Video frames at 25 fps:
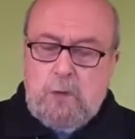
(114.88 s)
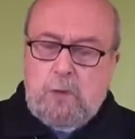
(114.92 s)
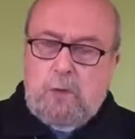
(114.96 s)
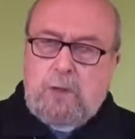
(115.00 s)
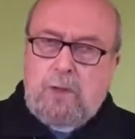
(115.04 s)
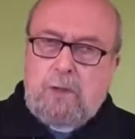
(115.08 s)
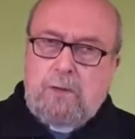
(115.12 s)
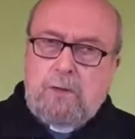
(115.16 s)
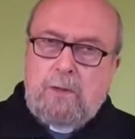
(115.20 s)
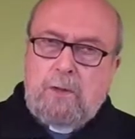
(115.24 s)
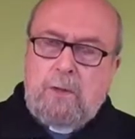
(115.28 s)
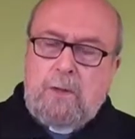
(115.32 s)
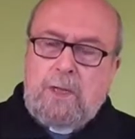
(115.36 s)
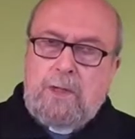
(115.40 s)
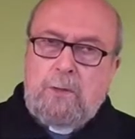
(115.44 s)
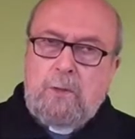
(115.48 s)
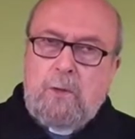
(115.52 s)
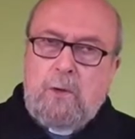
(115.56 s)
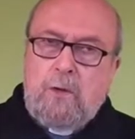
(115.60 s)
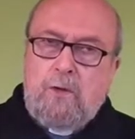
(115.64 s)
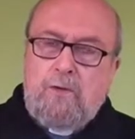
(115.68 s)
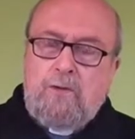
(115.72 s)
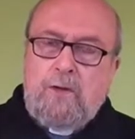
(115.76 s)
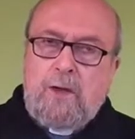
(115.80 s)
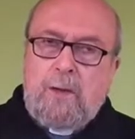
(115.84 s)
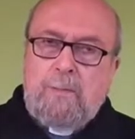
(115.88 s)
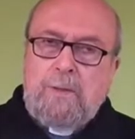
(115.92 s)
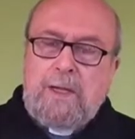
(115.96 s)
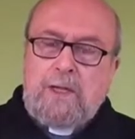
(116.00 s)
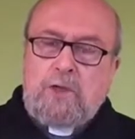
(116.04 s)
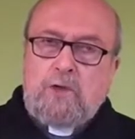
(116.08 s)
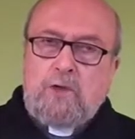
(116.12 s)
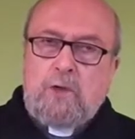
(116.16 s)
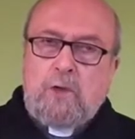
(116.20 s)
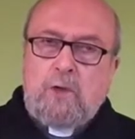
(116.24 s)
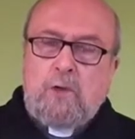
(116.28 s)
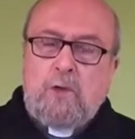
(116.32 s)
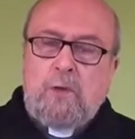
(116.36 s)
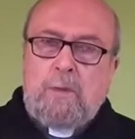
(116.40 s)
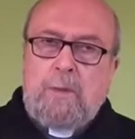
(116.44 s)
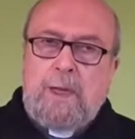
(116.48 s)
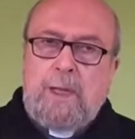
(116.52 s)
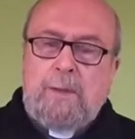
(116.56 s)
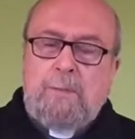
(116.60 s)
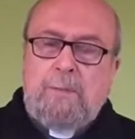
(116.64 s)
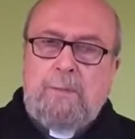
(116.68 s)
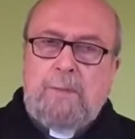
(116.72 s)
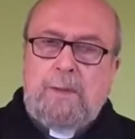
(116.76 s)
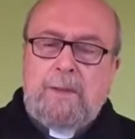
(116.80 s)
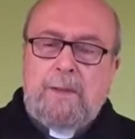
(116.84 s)
Nous tendons à nous refermer sur
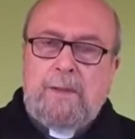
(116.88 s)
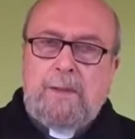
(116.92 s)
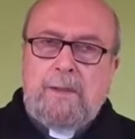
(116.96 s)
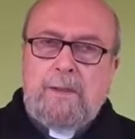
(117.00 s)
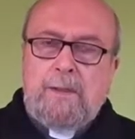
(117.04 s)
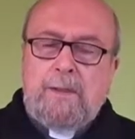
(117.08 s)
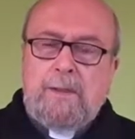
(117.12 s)
nous-mêmes,